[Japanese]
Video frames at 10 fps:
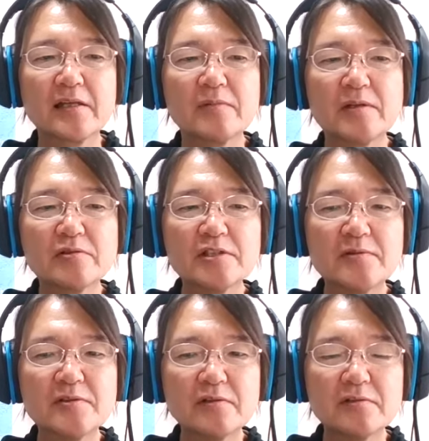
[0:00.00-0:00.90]
まあ、どちらも
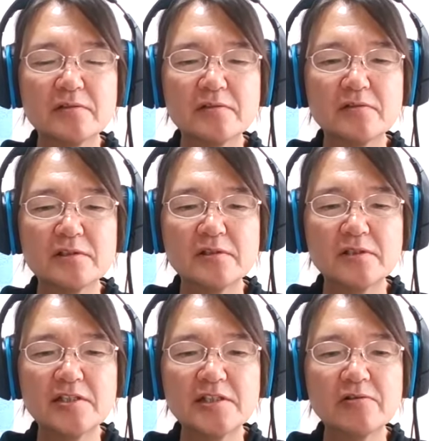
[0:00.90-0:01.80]
その
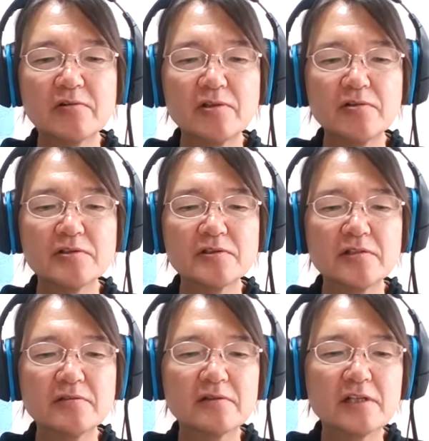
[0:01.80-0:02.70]
ギリシャ語のオイコスってい
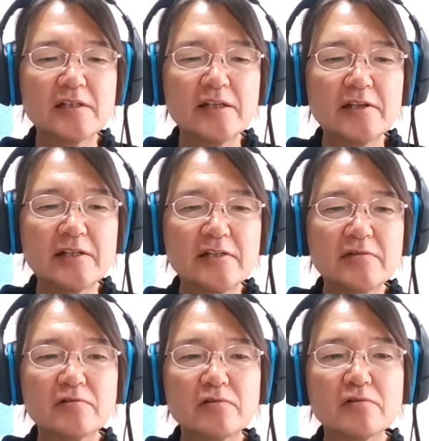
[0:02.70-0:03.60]
う家庭内っていう
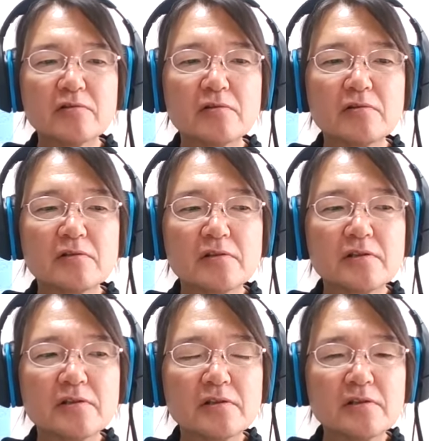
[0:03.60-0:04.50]
ことをこう
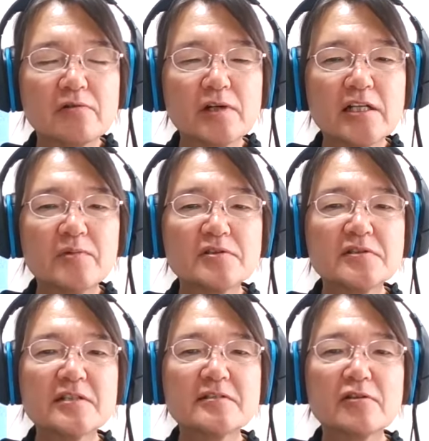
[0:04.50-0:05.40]
語源に持つん
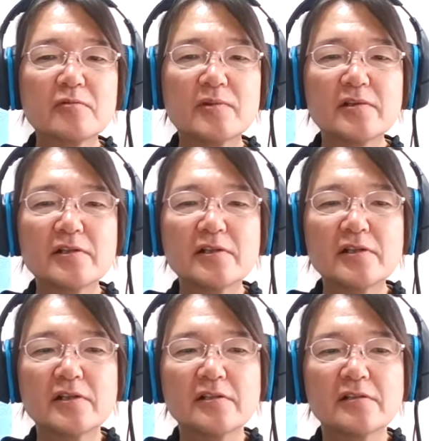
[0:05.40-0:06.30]
ですけども
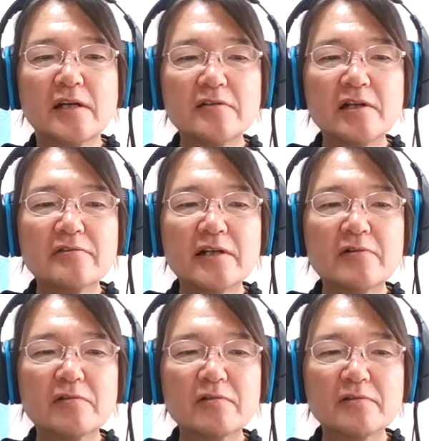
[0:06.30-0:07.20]
なんとなく
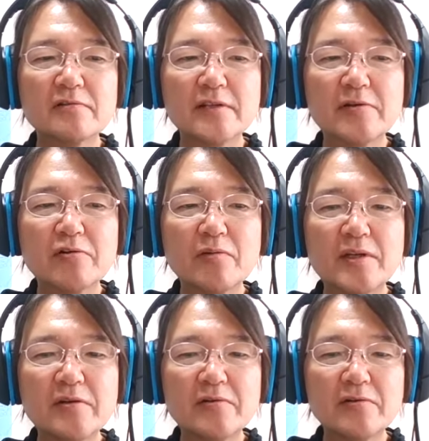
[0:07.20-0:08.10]
エコ
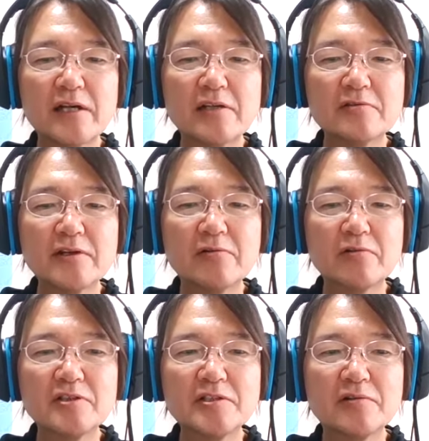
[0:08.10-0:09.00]
エコノミーの方をやると
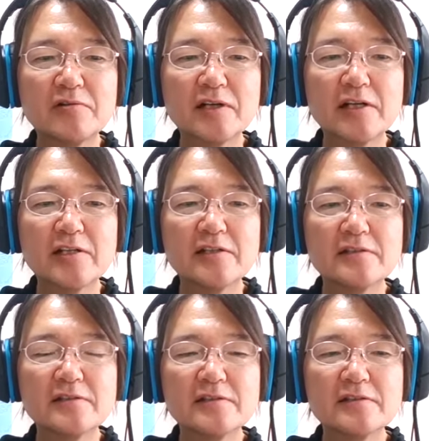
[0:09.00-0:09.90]
エコロジーの方が
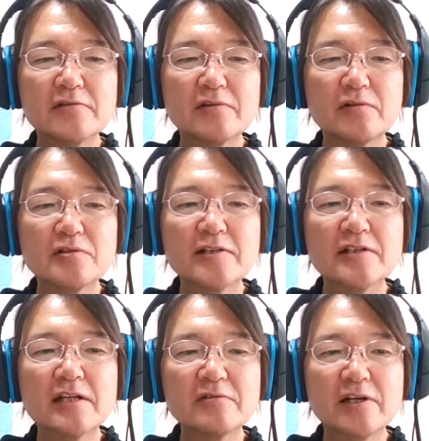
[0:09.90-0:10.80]
おろそかにな
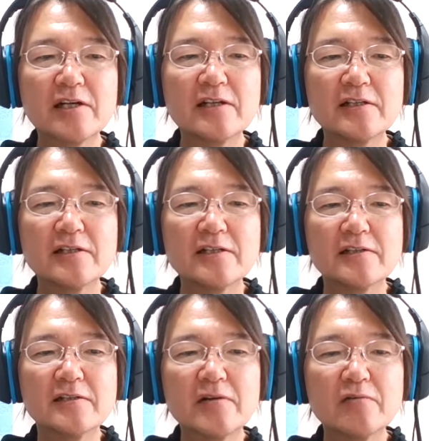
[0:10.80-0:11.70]
るとか
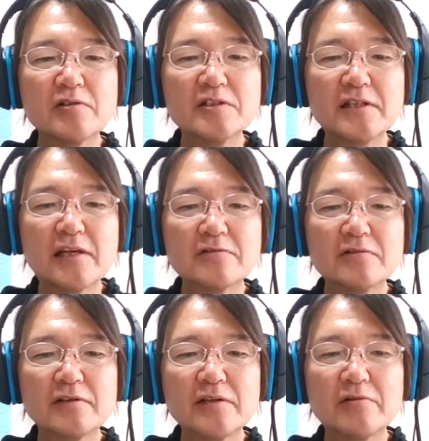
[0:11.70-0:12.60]
エコロジーやる
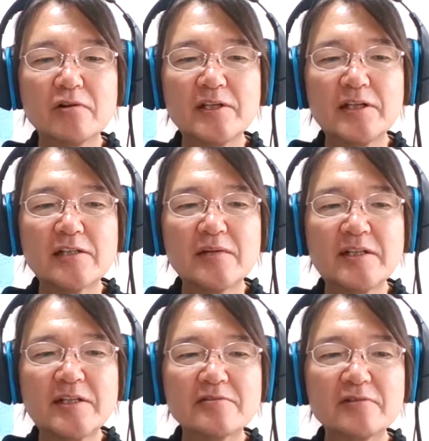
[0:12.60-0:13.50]
とエコノミーがダメに
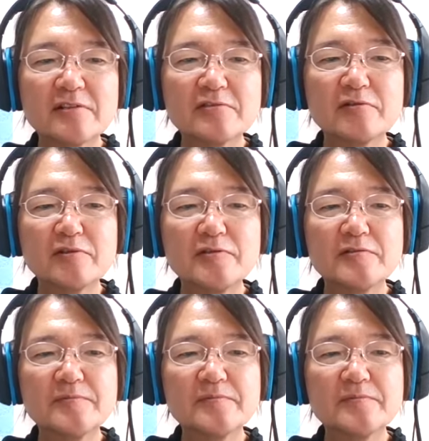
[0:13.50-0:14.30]
なるとかそういう、